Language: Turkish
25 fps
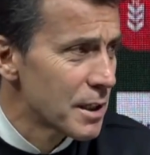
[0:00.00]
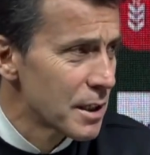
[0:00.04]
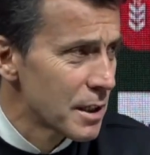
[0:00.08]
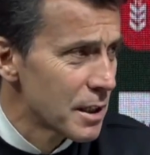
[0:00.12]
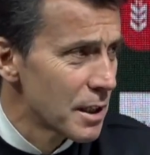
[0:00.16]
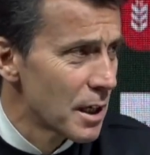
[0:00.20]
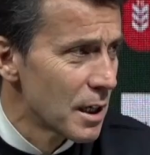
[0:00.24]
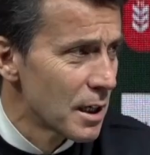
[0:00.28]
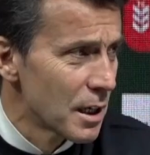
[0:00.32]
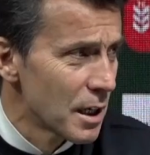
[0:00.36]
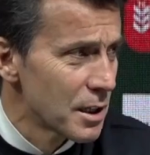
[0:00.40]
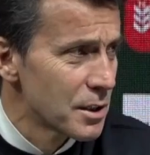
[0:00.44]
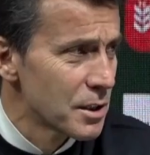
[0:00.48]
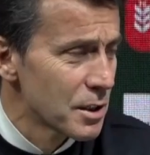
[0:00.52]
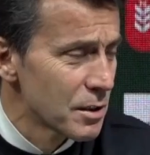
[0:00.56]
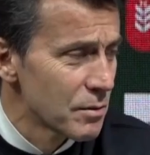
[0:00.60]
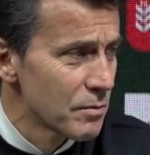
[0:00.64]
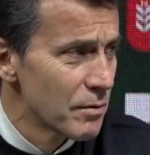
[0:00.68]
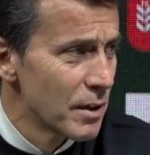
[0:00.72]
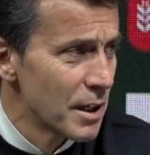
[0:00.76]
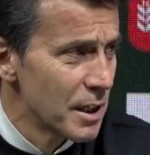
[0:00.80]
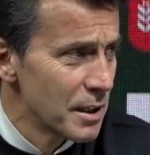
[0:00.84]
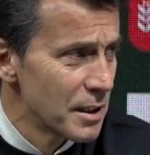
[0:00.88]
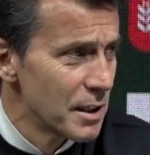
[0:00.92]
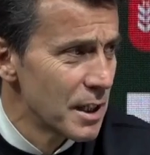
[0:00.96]
yani açık
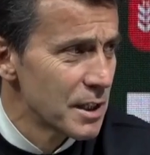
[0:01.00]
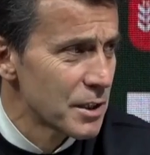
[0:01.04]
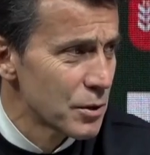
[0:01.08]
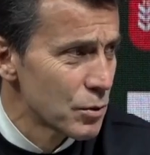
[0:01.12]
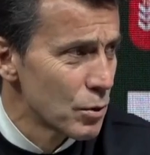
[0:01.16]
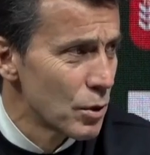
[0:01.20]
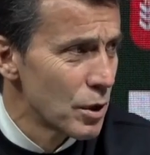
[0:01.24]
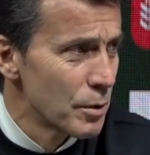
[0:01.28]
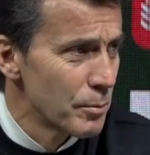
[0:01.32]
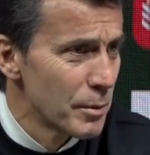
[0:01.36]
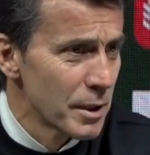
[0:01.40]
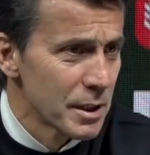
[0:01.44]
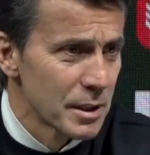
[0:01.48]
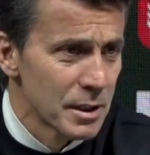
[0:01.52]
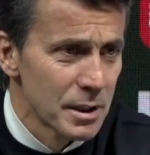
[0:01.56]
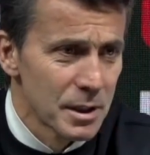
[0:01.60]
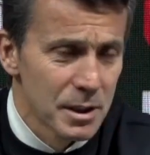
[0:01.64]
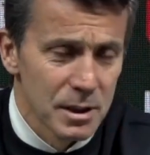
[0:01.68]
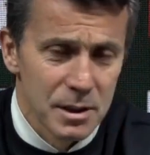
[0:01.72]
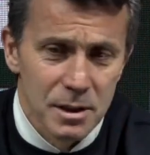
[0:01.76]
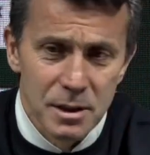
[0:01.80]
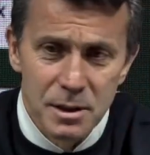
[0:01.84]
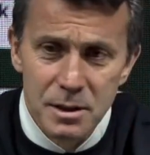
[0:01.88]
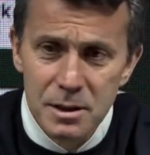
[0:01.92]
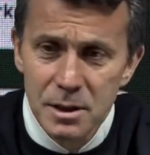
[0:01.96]
ve net söylemek
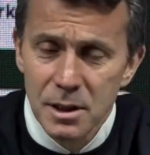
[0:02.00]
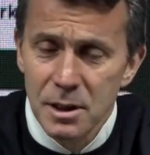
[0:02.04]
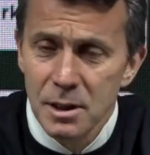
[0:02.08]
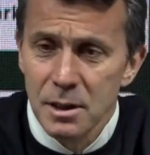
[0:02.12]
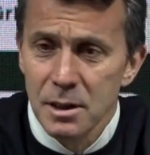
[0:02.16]
gerekirse.